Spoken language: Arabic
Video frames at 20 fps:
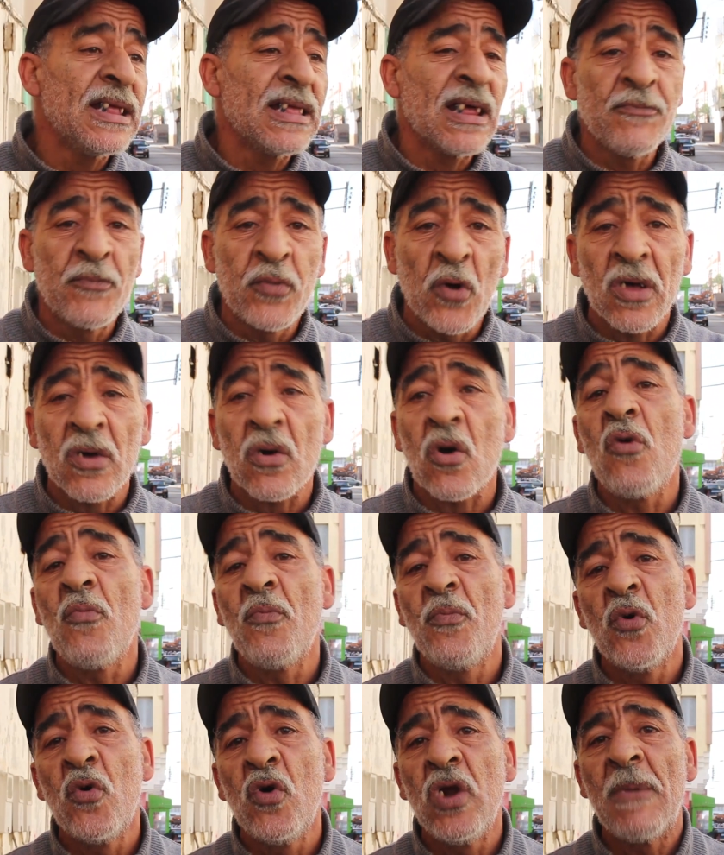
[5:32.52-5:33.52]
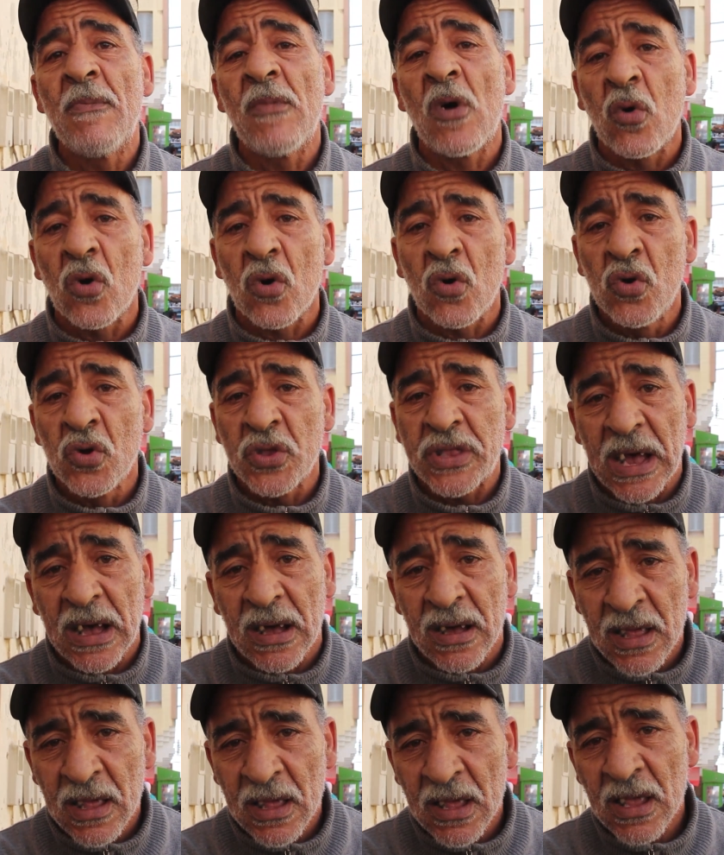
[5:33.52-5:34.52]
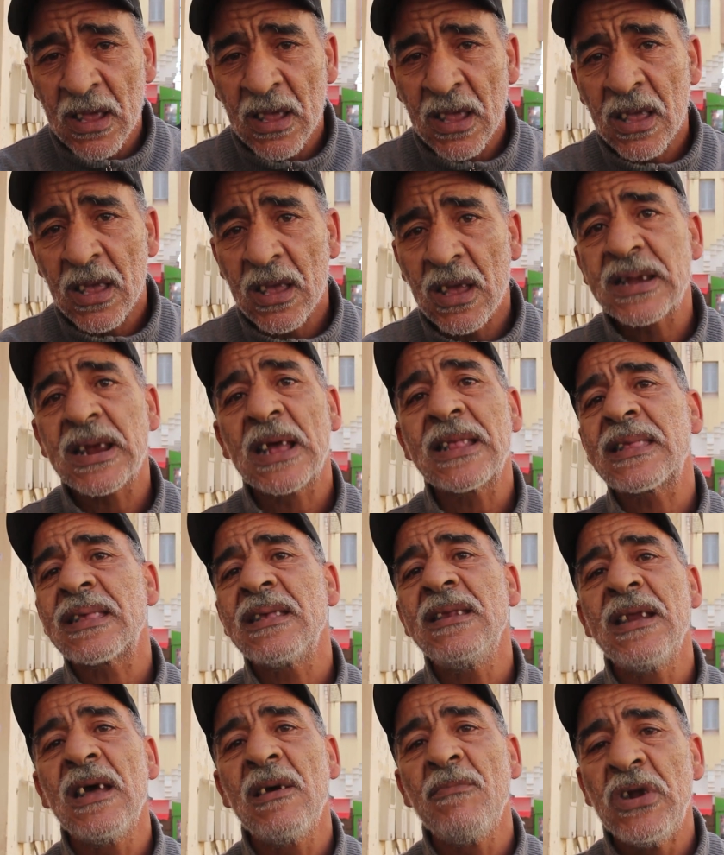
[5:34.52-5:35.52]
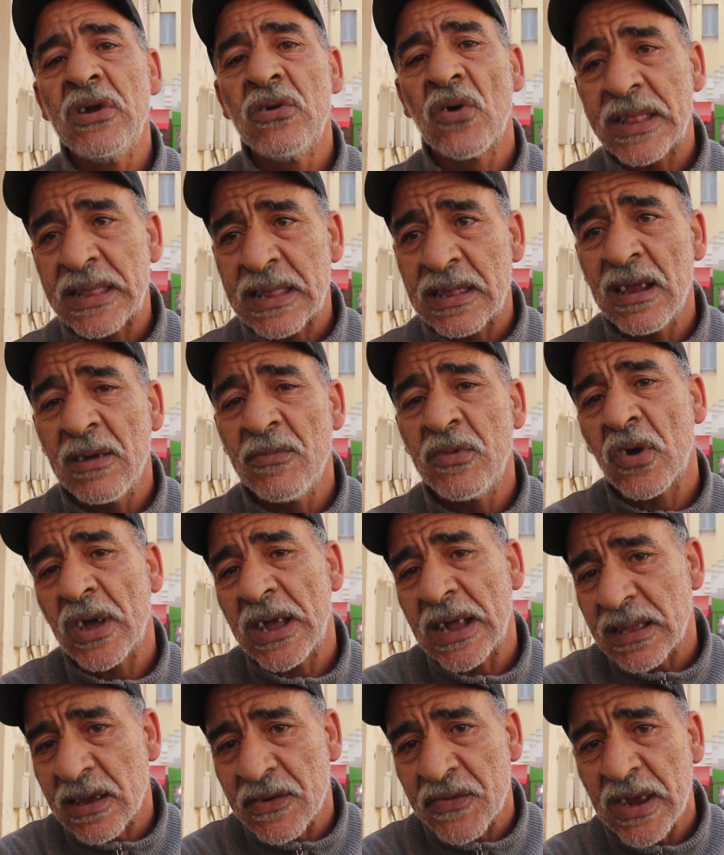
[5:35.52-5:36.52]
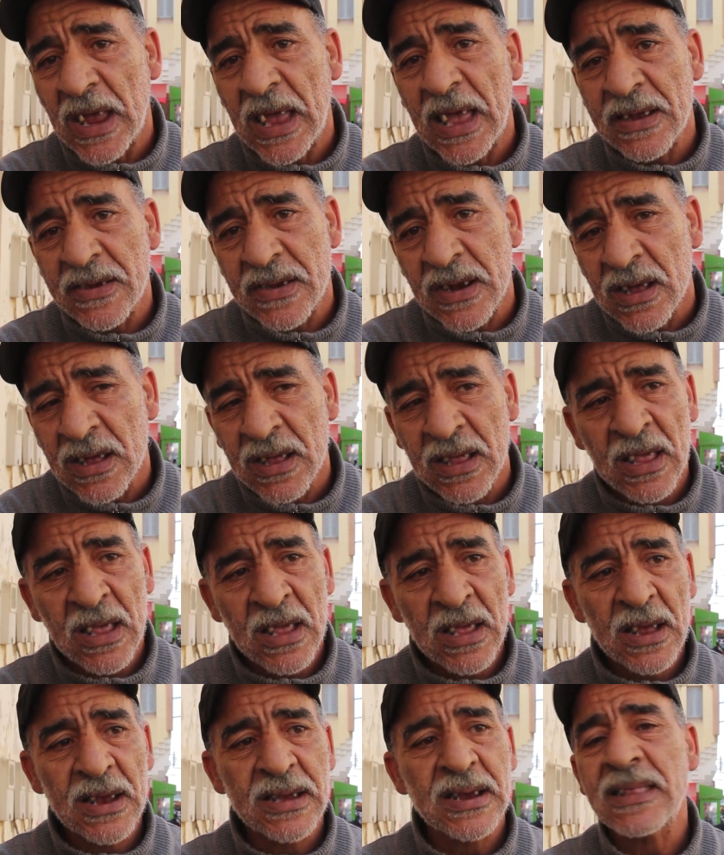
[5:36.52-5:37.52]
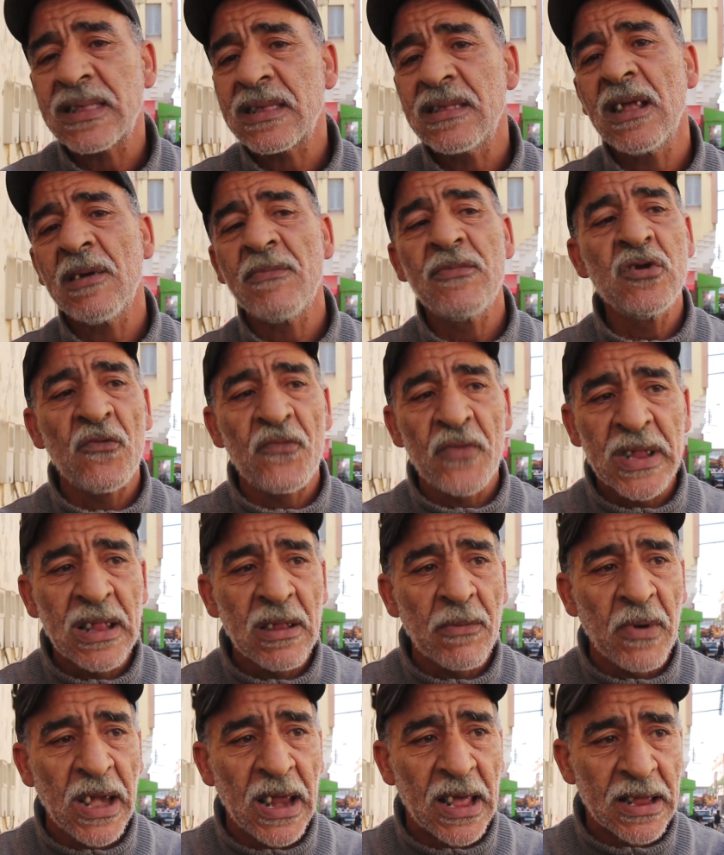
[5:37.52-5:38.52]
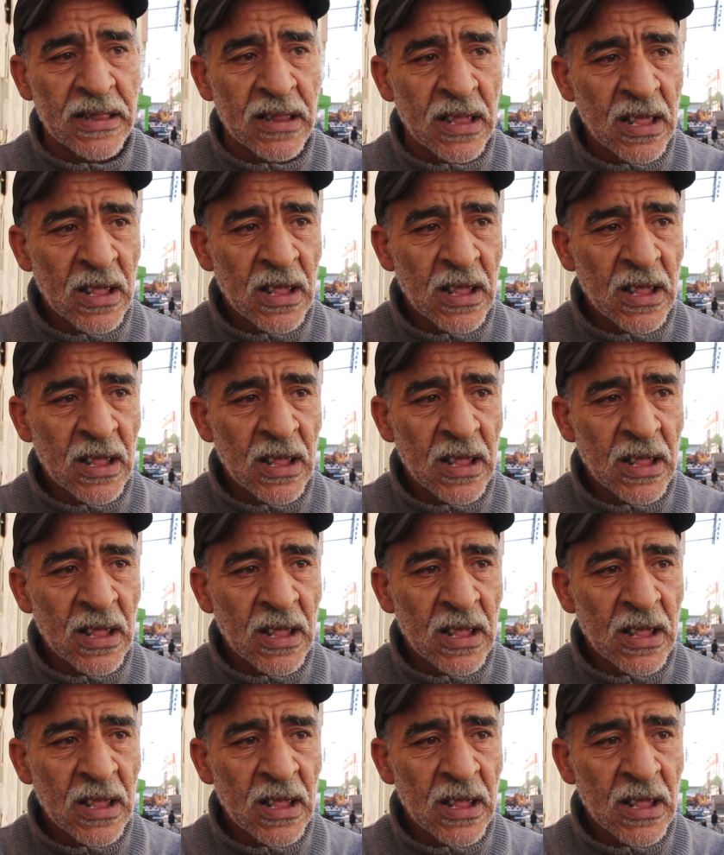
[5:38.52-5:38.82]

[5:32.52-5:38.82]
اذا قنبله موقوته اش غتسنى منه غتسنى منه غيعطيك شي حاجه اش غتسنى منه في هذه البلاد